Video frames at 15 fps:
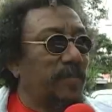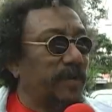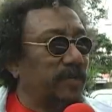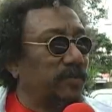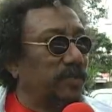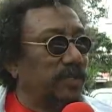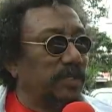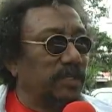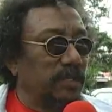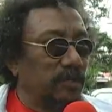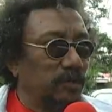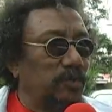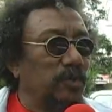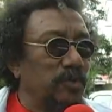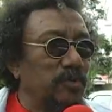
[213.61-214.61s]
para a justiça
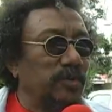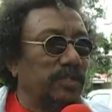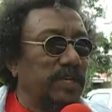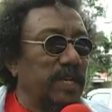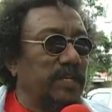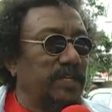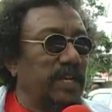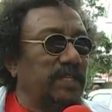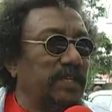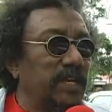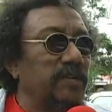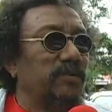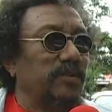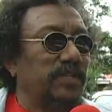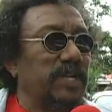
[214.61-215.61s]
que eu sou inocente. Essa
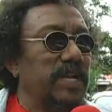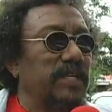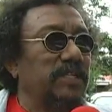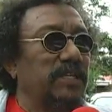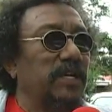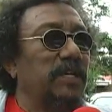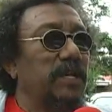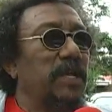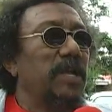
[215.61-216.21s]
inocência